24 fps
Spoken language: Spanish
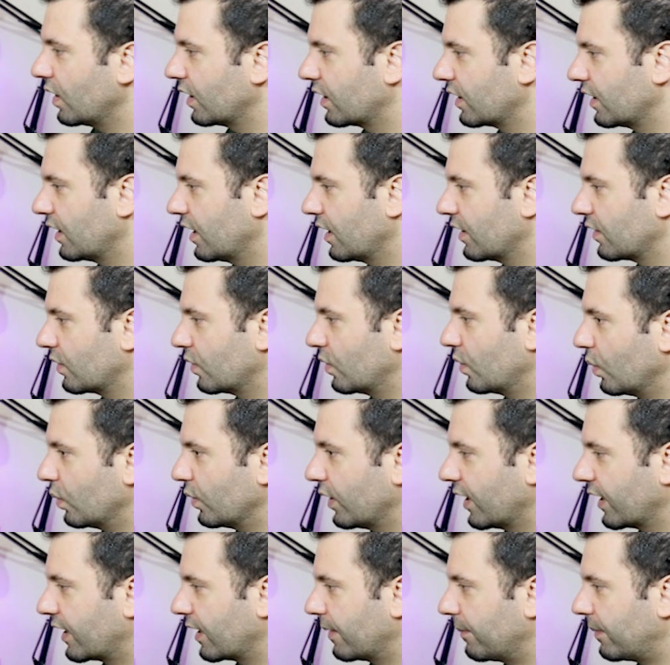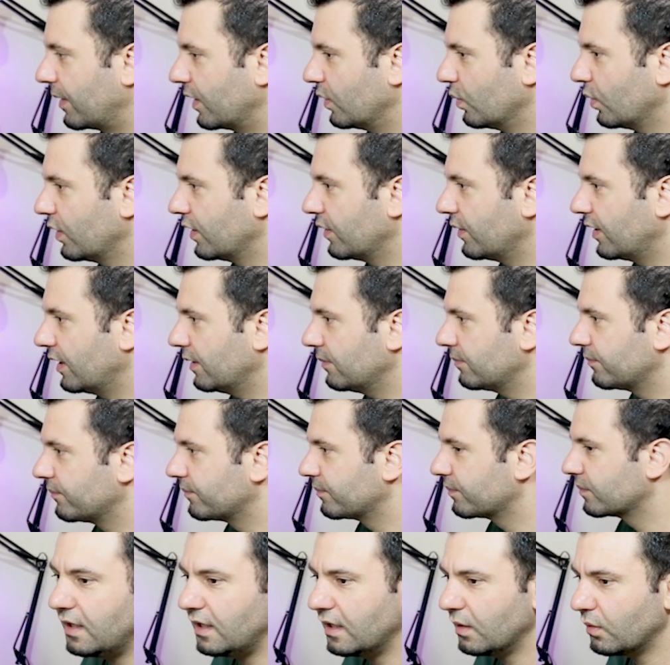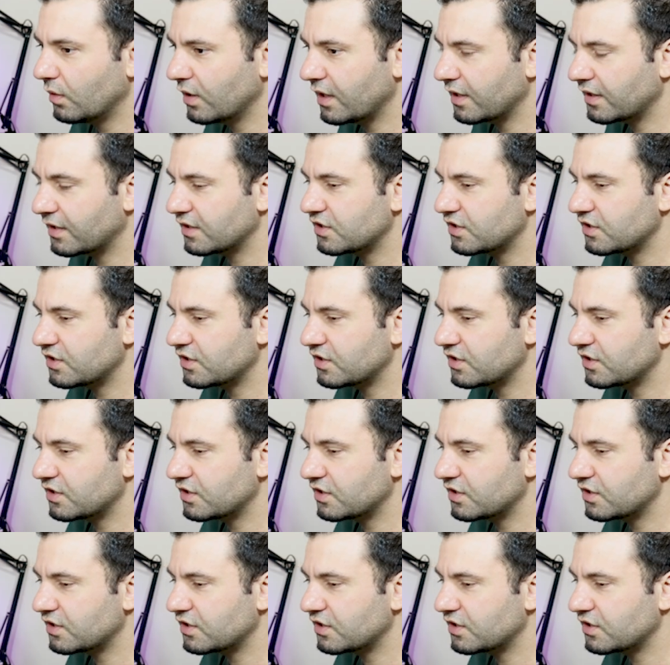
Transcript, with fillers: Voy a crear una capa nueva y la voy a